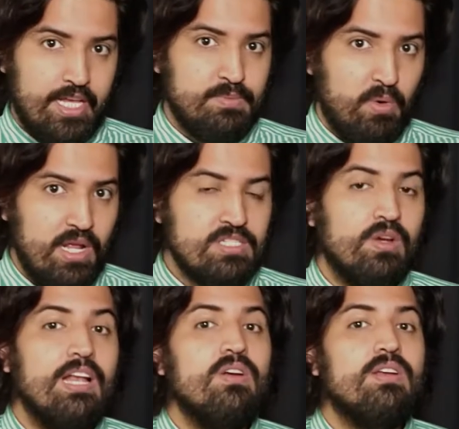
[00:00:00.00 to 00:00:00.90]
Es por
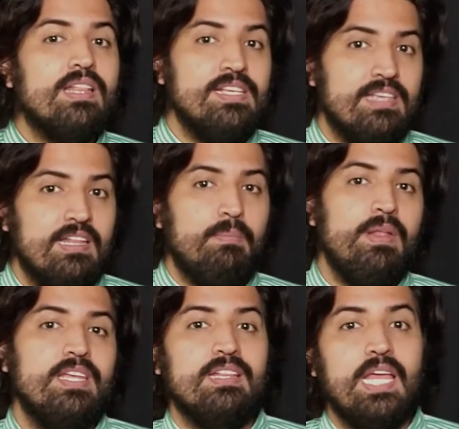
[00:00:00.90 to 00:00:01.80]
esto que el contratista
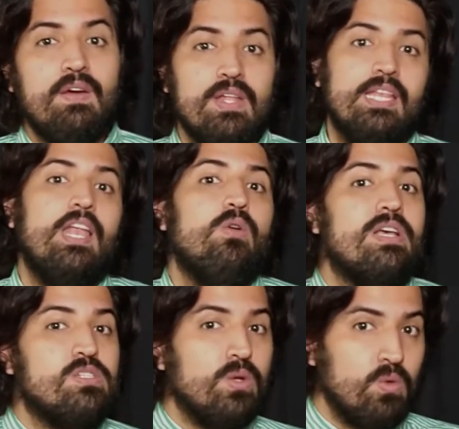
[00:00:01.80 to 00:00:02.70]
independiente debe tener
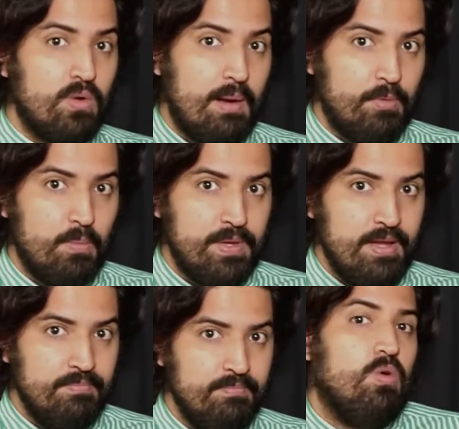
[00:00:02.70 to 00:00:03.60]
una estructura
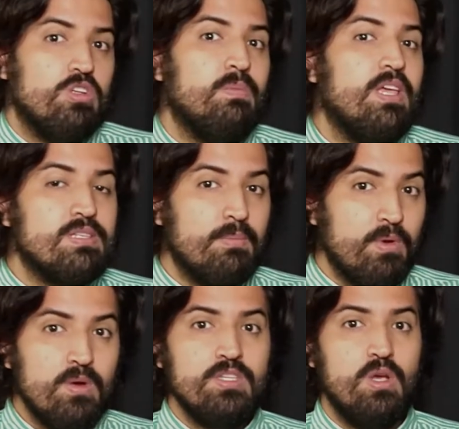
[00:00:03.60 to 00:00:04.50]
propia, unos medios de
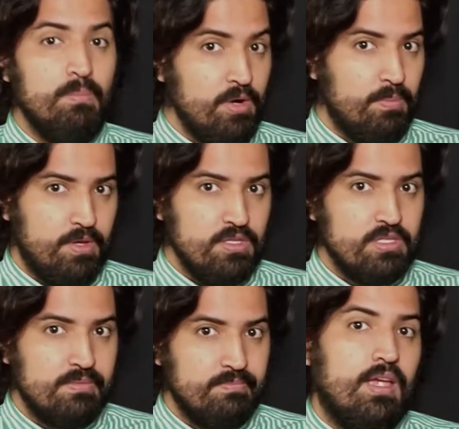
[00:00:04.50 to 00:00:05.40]
producción
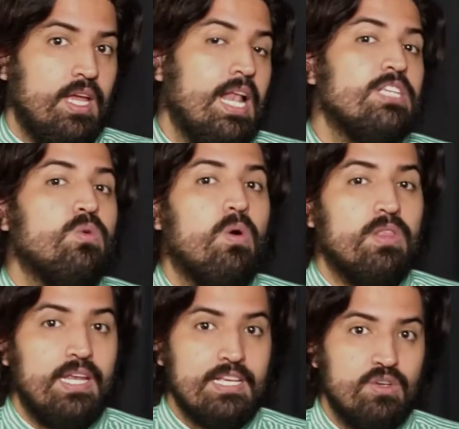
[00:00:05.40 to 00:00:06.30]
propios, y la
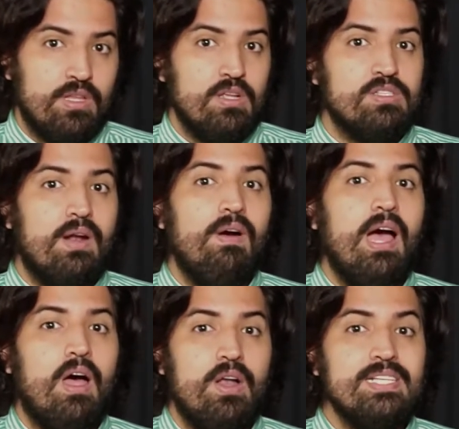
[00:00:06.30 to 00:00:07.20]
subordinación de los
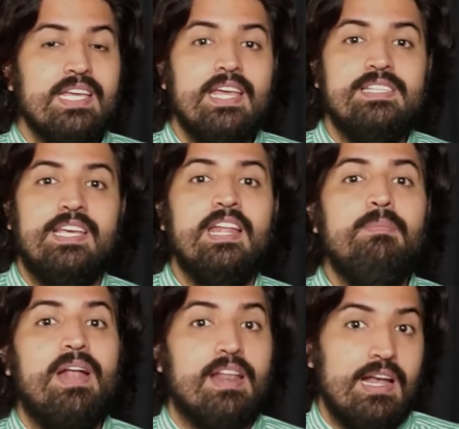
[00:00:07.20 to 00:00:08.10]
trabajadores que designe
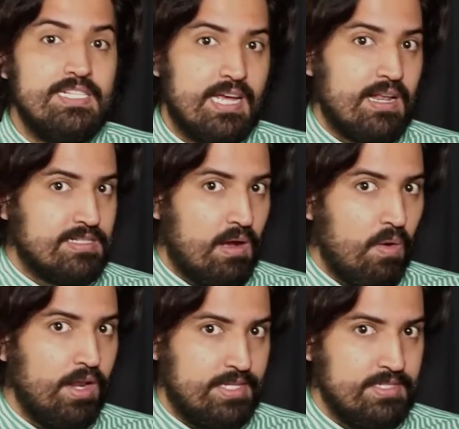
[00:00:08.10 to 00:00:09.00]
para realizar las
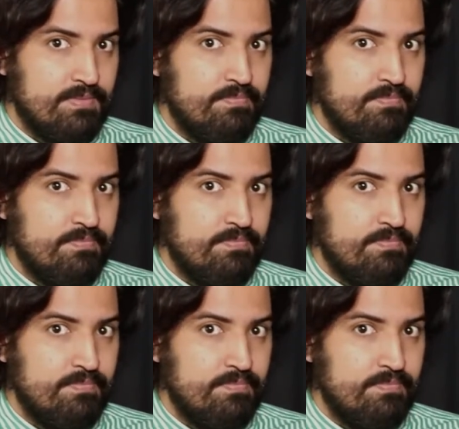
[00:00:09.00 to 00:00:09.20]
labores,